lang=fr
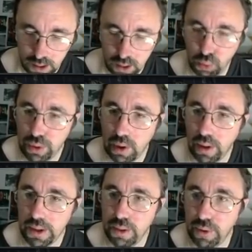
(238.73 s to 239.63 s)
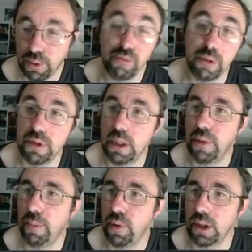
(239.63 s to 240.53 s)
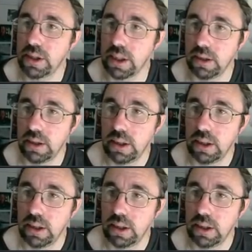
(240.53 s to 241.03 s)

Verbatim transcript: Tout est relatif à l'endroit où vous habitez par rapport à ça.